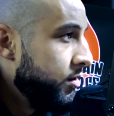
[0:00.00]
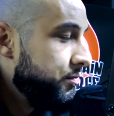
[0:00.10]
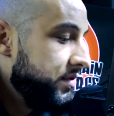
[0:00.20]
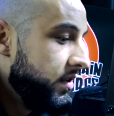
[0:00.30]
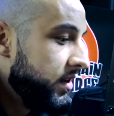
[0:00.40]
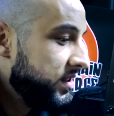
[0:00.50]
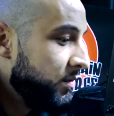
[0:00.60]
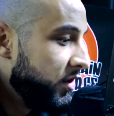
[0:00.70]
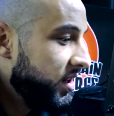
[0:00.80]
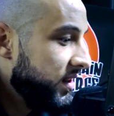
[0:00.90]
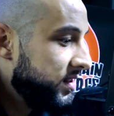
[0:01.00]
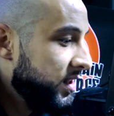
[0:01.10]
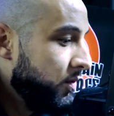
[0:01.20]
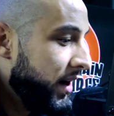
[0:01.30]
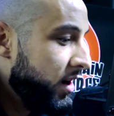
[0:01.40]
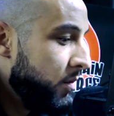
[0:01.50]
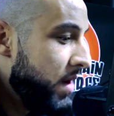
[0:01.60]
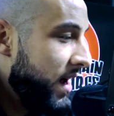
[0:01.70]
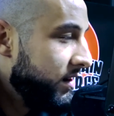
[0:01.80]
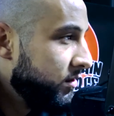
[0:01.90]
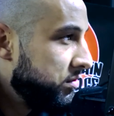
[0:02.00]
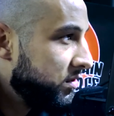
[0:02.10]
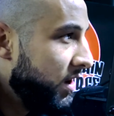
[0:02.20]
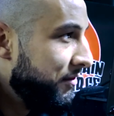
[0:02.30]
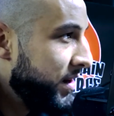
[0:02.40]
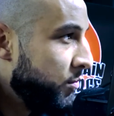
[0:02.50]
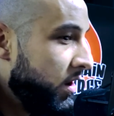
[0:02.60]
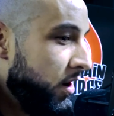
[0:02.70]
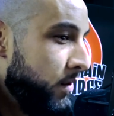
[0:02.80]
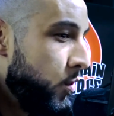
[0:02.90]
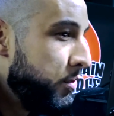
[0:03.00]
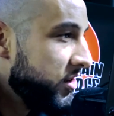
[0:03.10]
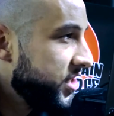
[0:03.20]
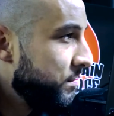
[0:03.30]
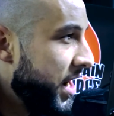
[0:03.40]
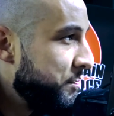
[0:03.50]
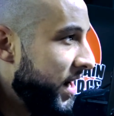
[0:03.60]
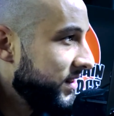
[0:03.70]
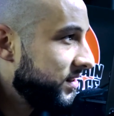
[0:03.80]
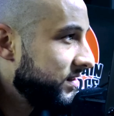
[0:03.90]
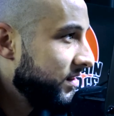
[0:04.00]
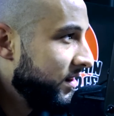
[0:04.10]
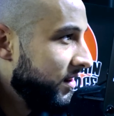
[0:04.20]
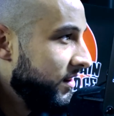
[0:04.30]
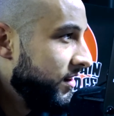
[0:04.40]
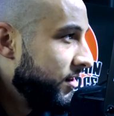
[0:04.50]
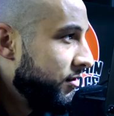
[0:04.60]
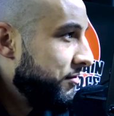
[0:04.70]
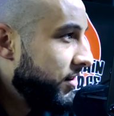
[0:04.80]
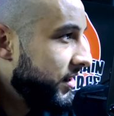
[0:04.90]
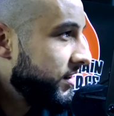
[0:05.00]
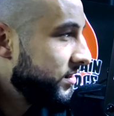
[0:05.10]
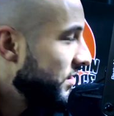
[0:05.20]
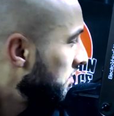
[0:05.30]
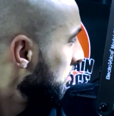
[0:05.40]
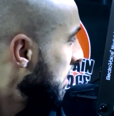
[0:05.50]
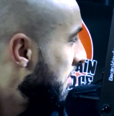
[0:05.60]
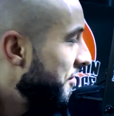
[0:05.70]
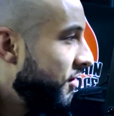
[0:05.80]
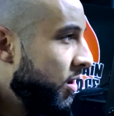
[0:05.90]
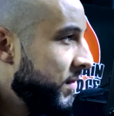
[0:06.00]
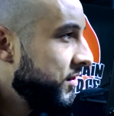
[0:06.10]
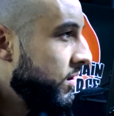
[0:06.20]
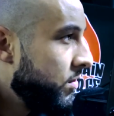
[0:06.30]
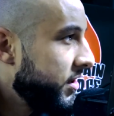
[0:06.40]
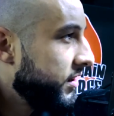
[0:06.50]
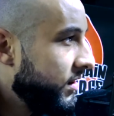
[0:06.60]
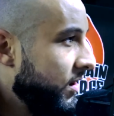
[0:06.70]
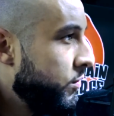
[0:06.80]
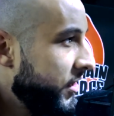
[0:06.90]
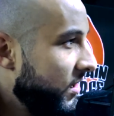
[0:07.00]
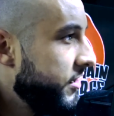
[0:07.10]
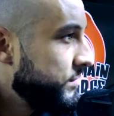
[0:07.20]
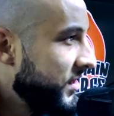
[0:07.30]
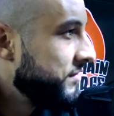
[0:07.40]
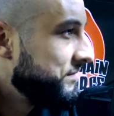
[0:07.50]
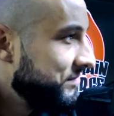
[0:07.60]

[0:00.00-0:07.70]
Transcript: Puis euh, c'est moi qui ai décidé d'ouvrir le bal de tout ça avec mon, projet Bypass. Fait que c'est ça, on travaille fort, man. On work, euh, hard, man.